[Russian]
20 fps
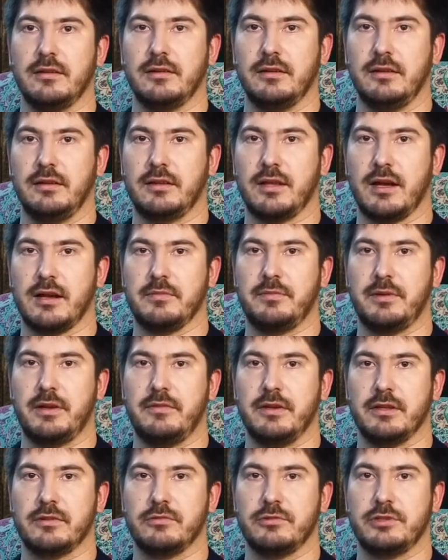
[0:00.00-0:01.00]
Итак,
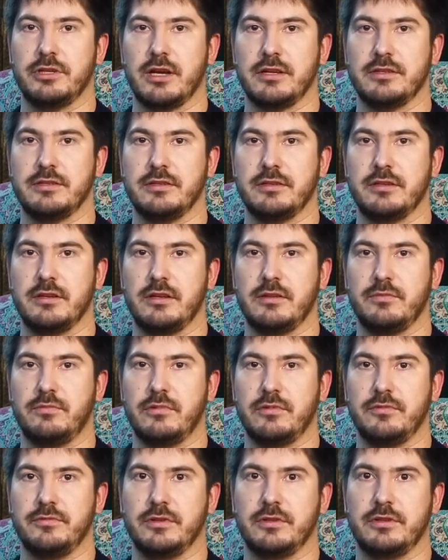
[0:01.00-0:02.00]
привет участники
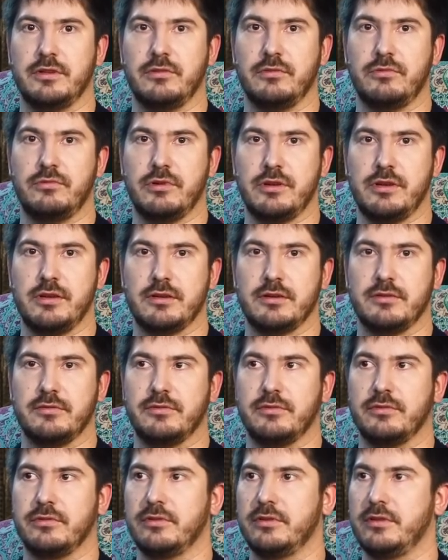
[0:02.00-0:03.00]
любовных
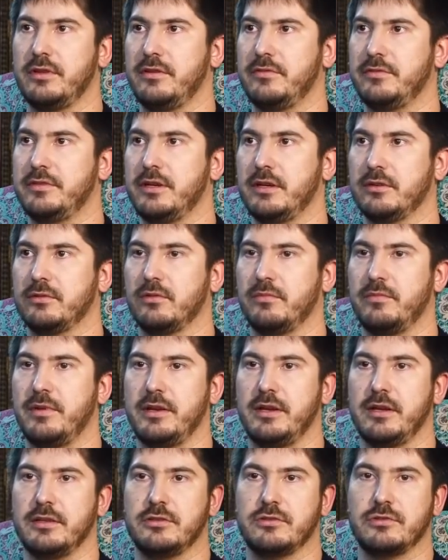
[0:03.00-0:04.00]
треугольников и все, кто
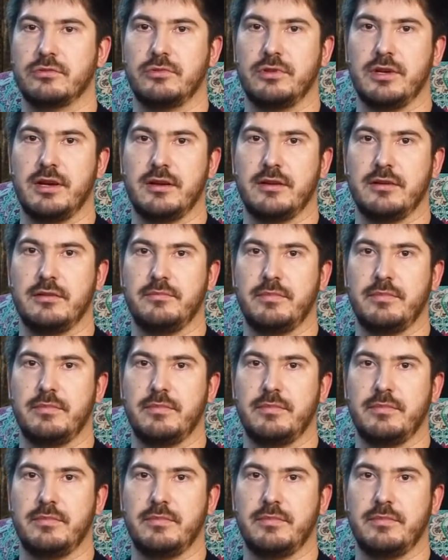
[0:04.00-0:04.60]
боятся туда